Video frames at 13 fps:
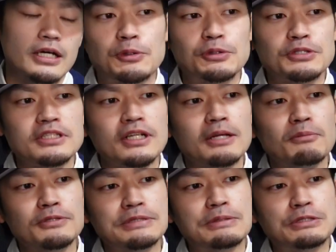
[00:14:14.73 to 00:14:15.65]
今年はね、
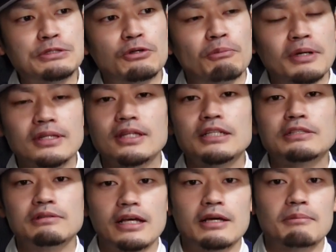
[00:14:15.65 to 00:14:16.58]
もう少しこうまったり
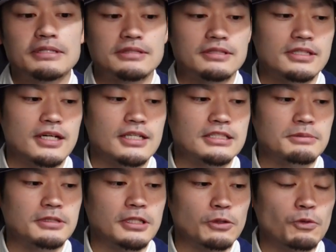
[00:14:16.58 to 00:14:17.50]
とね、まあ、スニーカー集
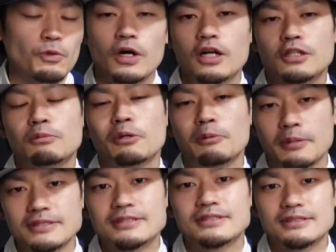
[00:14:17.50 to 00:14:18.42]
めていこうかなと思い
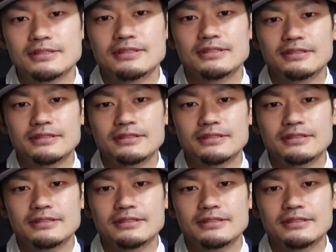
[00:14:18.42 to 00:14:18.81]
ます。